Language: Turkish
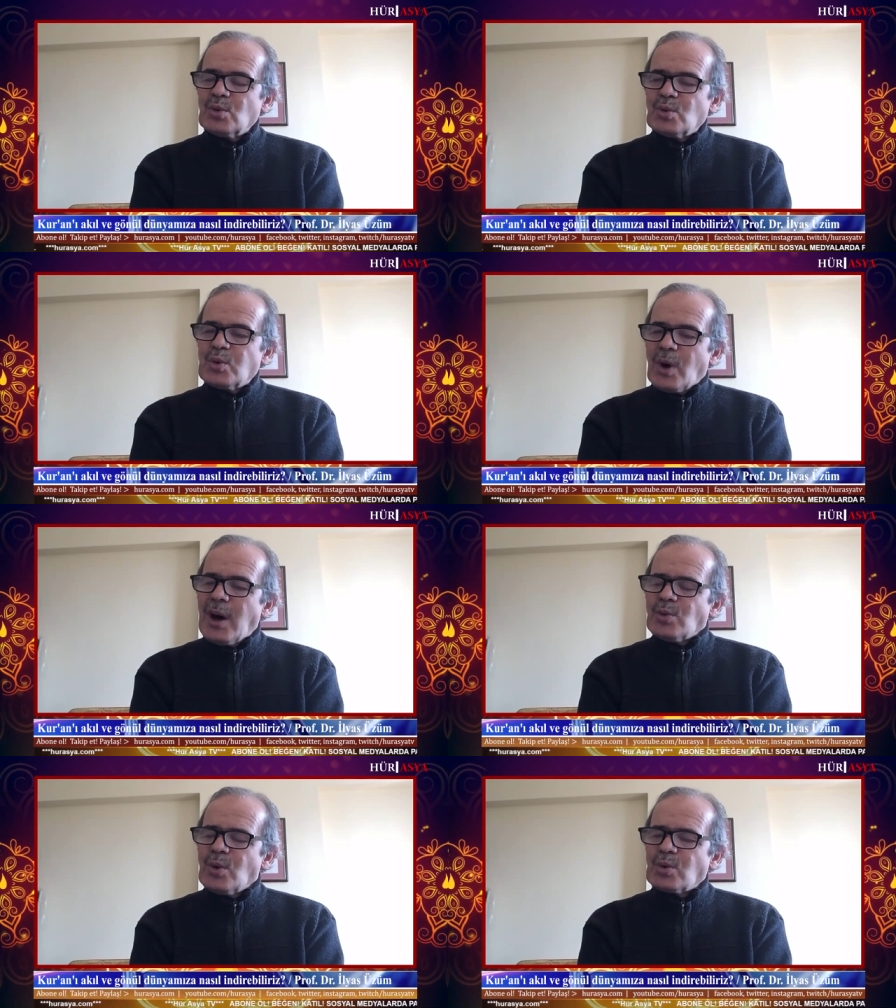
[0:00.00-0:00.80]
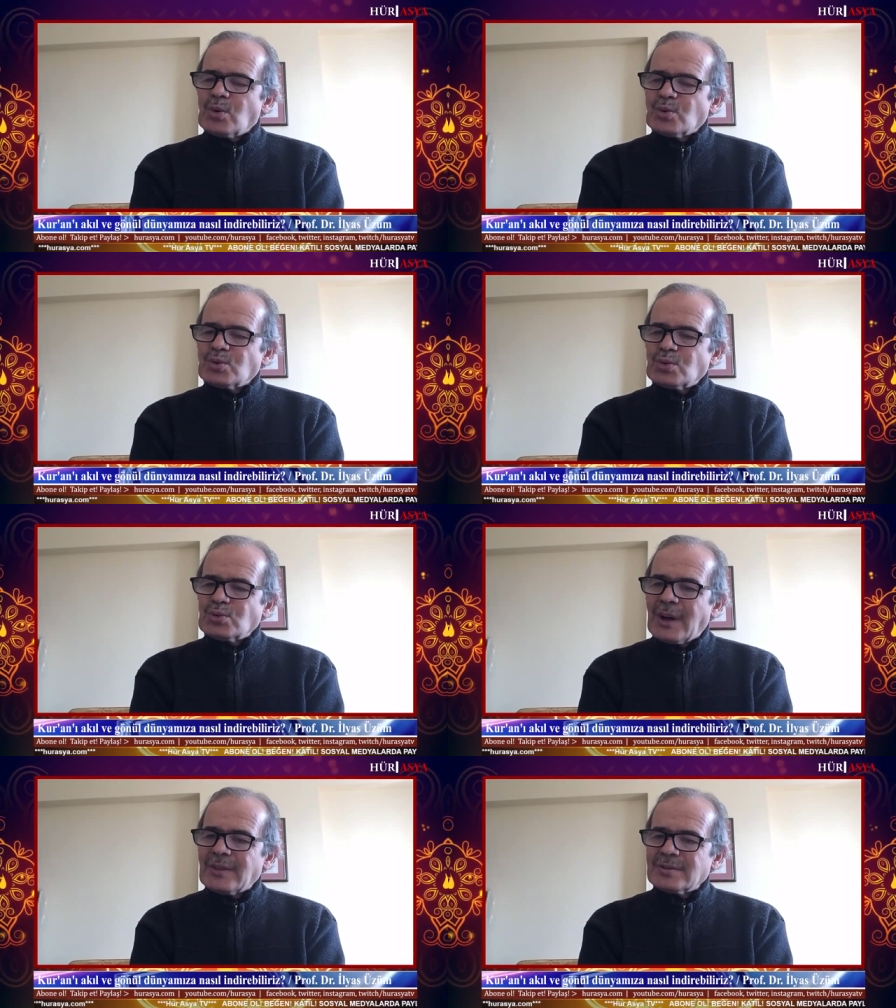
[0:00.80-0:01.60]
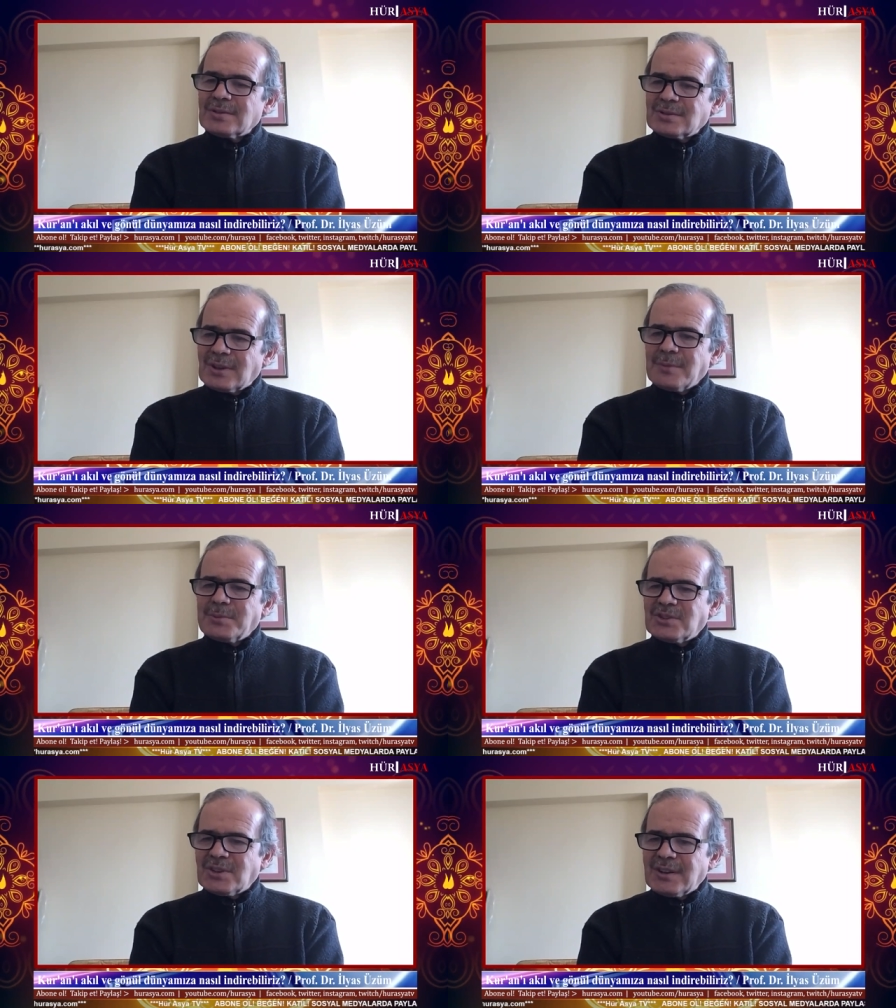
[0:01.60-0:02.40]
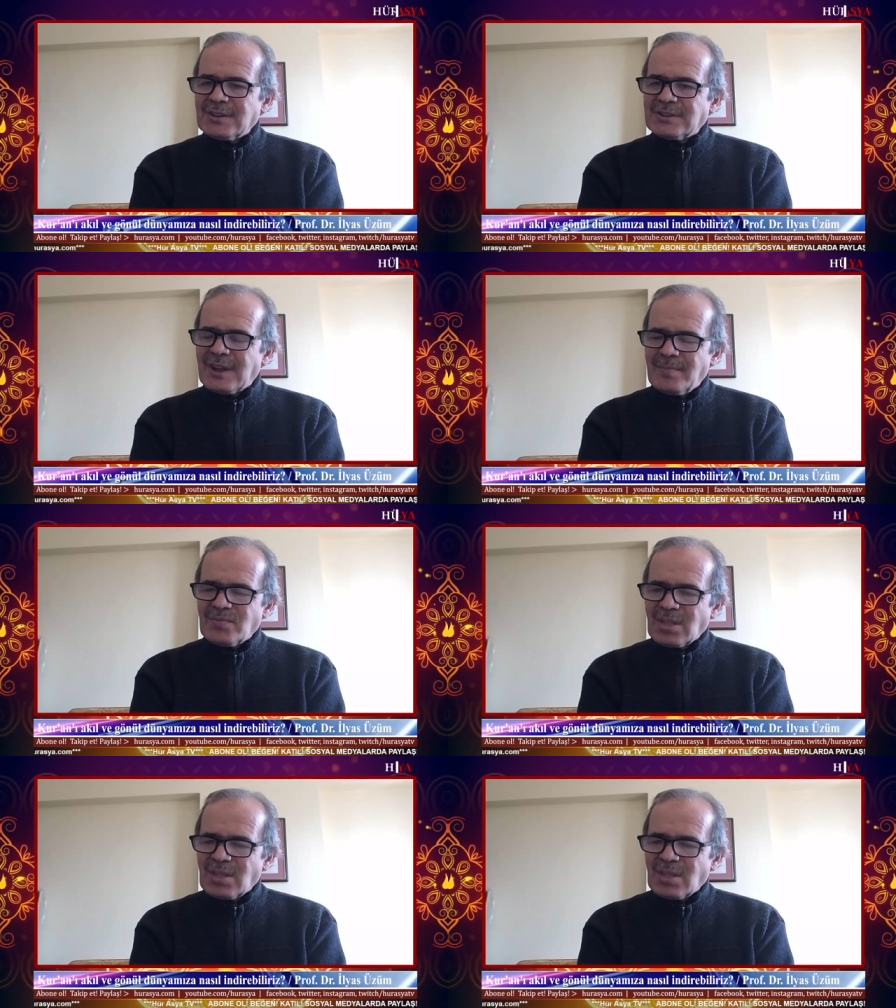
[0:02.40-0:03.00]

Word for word: Kur'an okyanusundan tabiri caizse